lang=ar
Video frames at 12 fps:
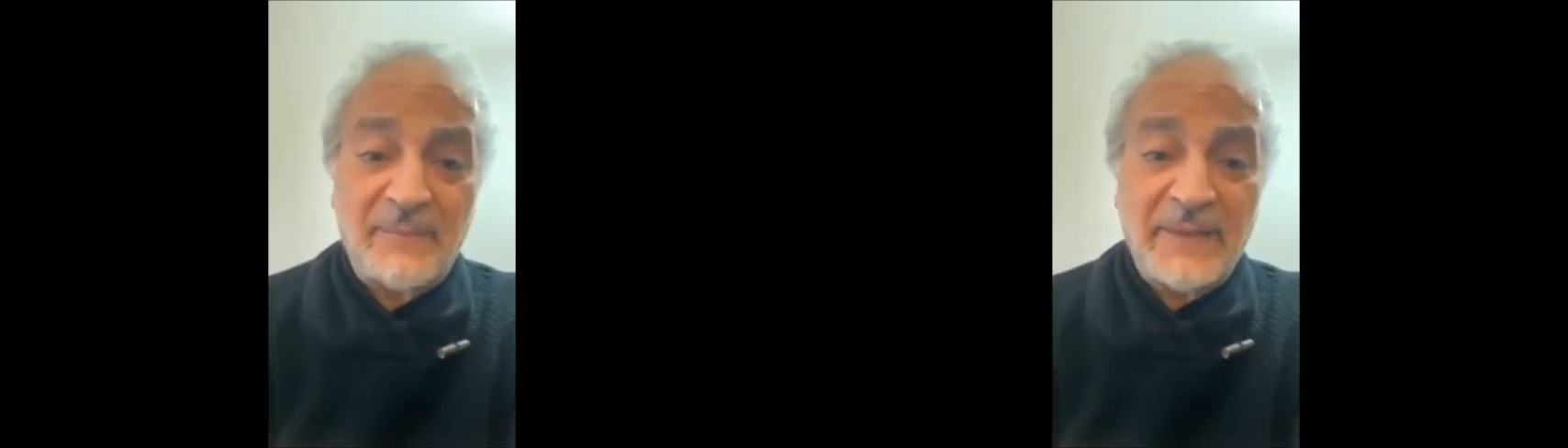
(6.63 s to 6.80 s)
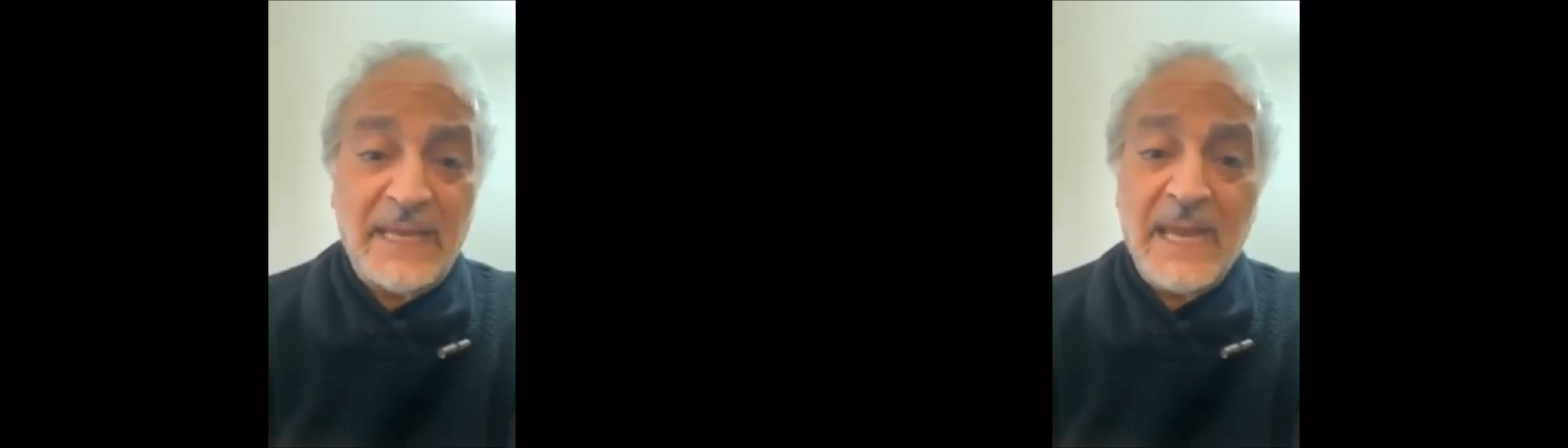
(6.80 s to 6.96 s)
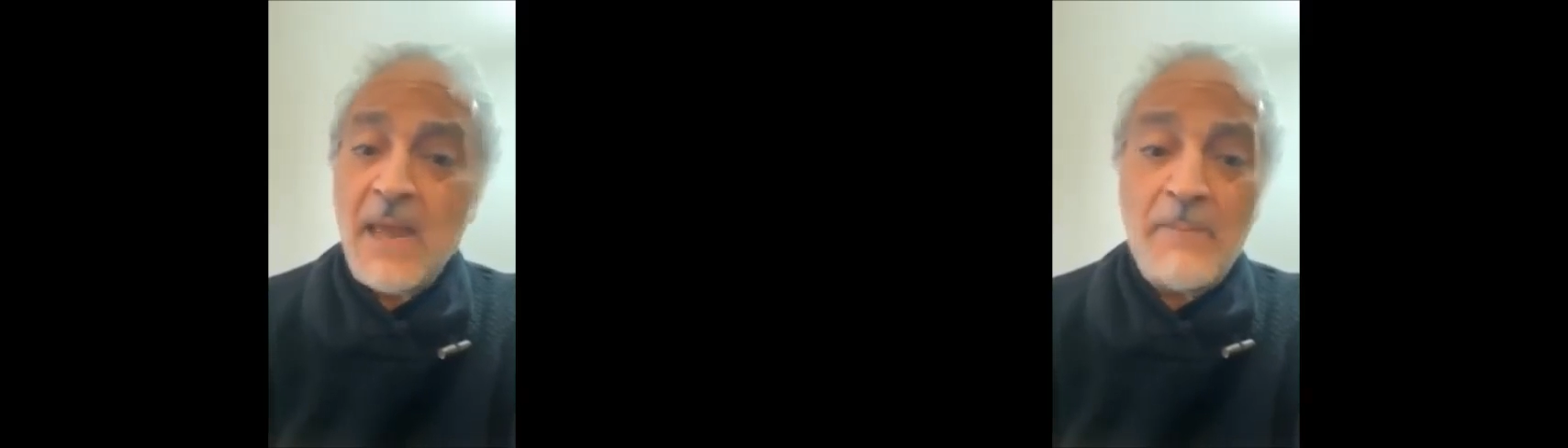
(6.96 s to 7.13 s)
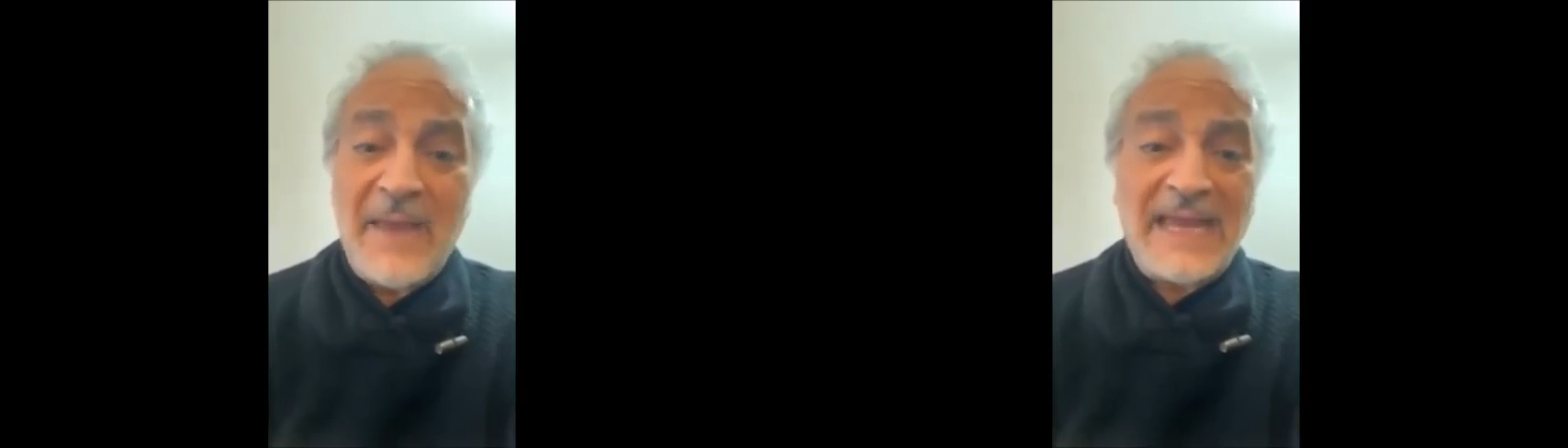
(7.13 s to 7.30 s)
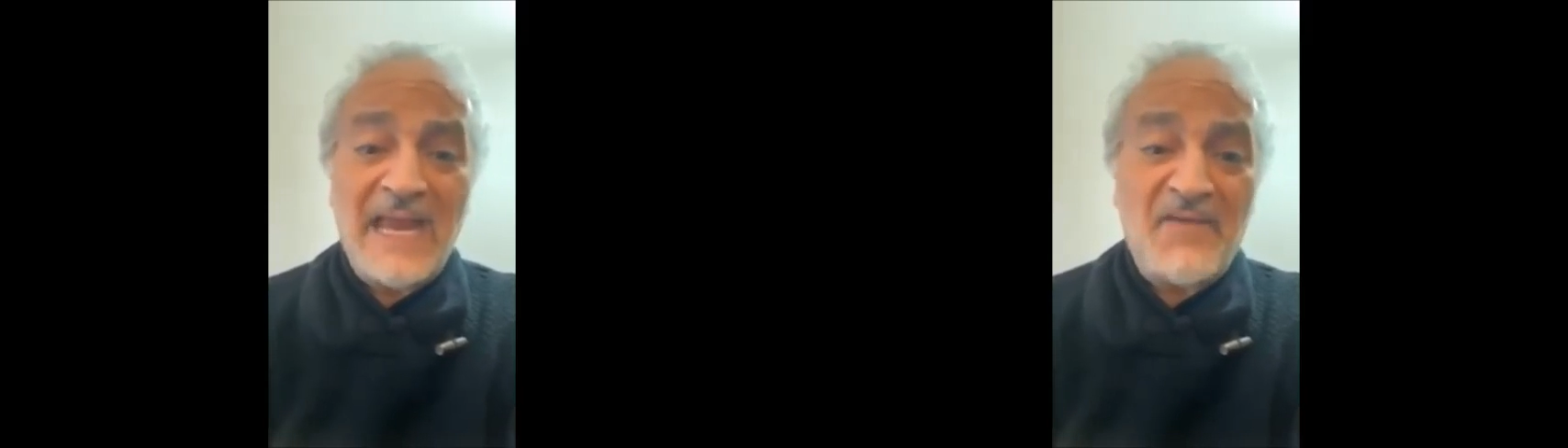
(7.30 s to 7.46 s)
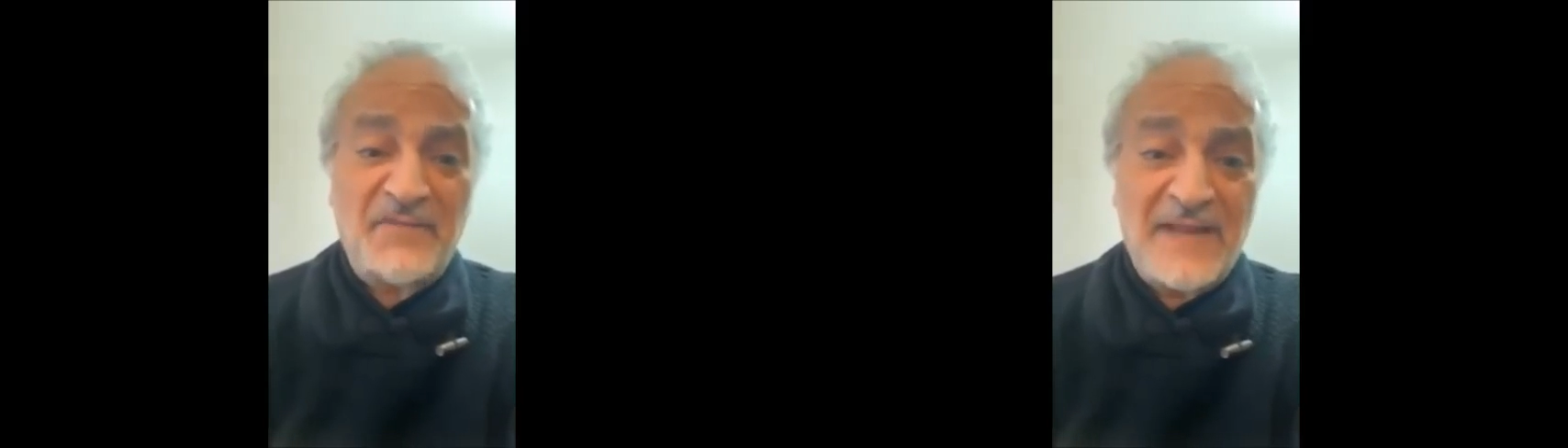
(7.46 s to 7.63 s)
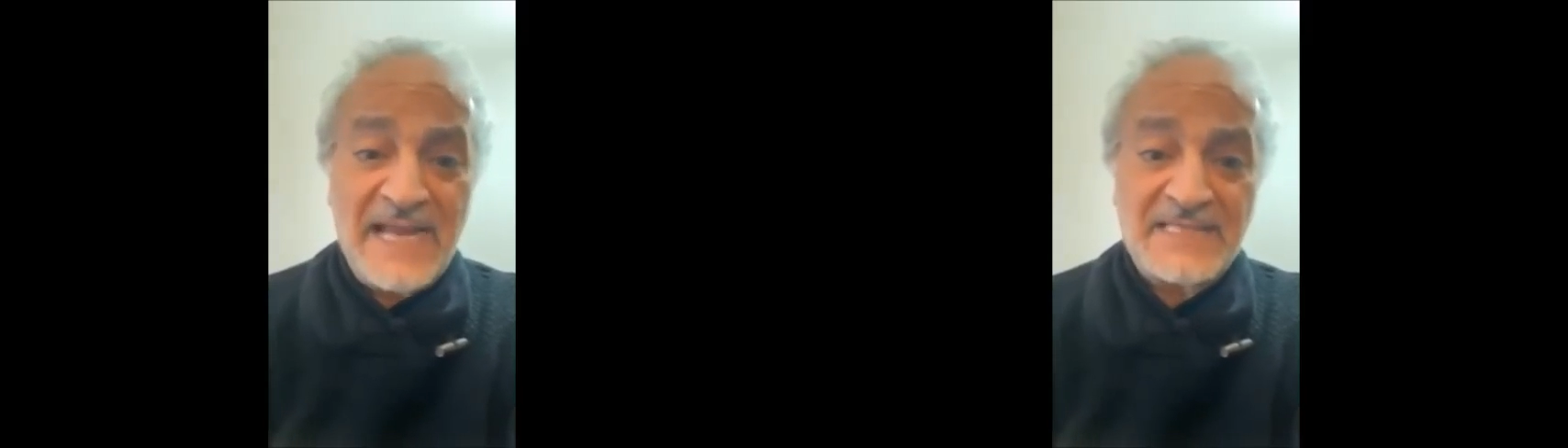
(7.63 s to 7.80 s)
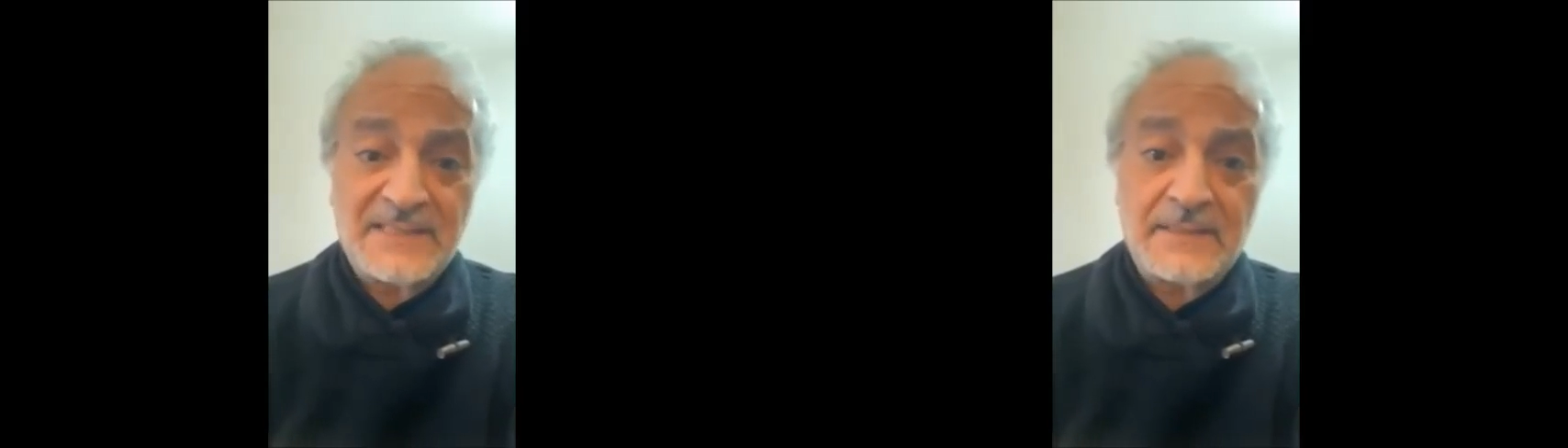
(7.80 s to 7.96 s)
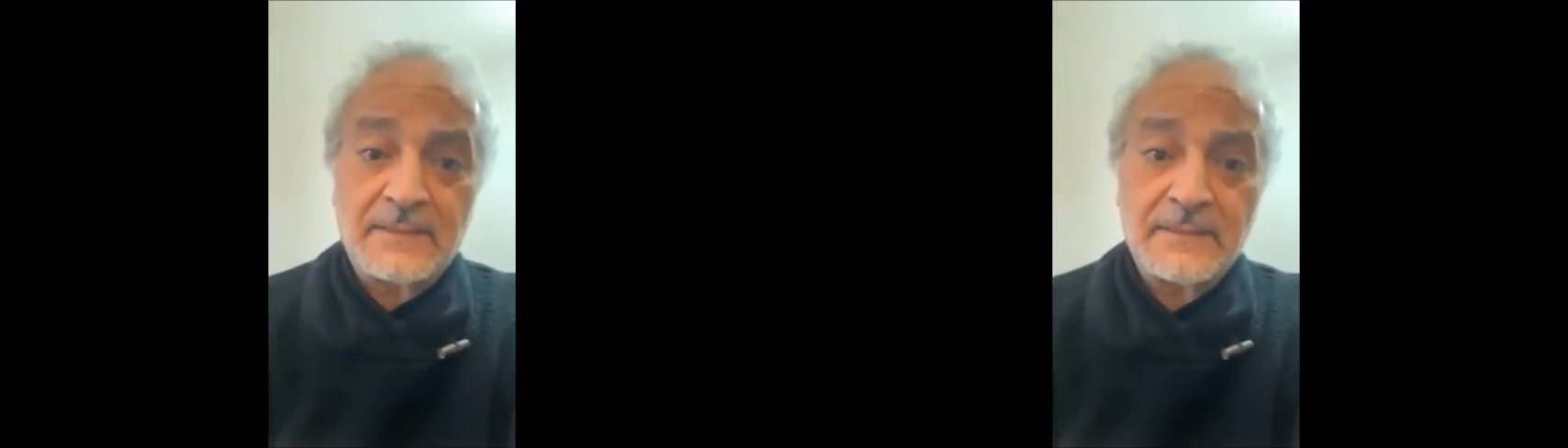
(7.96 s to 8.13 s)
بيه بخلاف
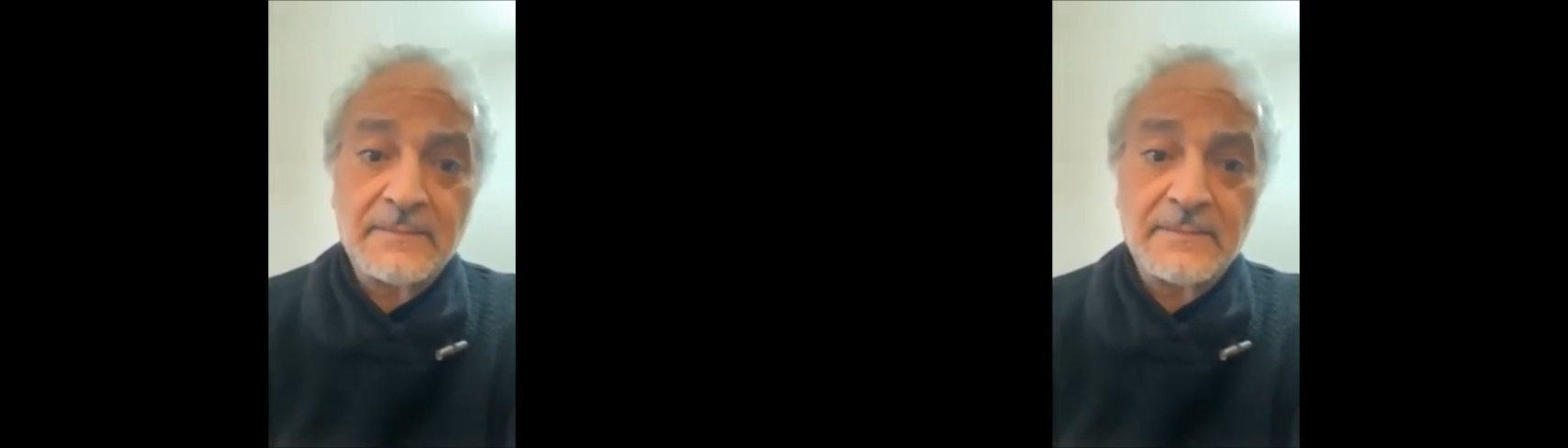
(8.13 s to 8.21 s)
راشد